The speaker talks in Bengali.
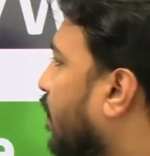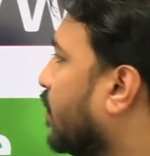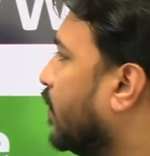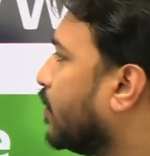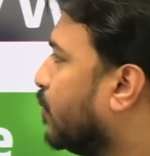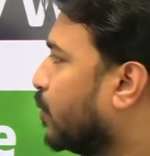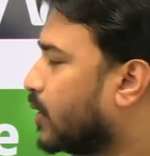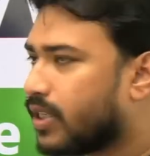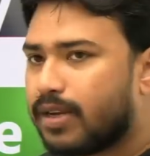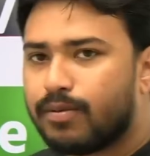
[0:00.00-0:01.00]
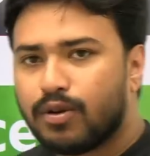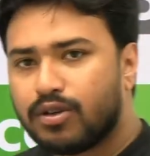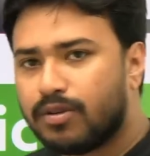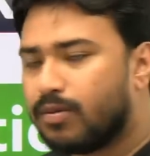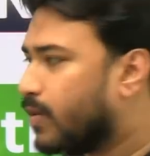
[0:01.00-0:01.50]
আপকামিং ফুড এসআই বলো
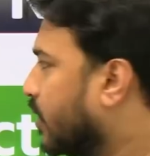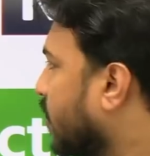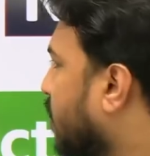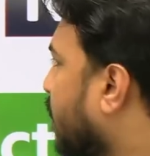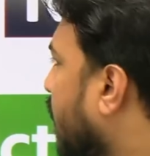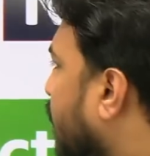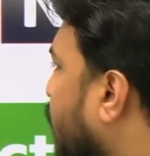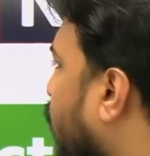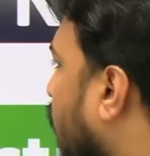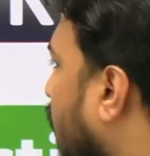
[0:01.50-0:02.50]
ডব্লিউবিসিএস প্রিলিমস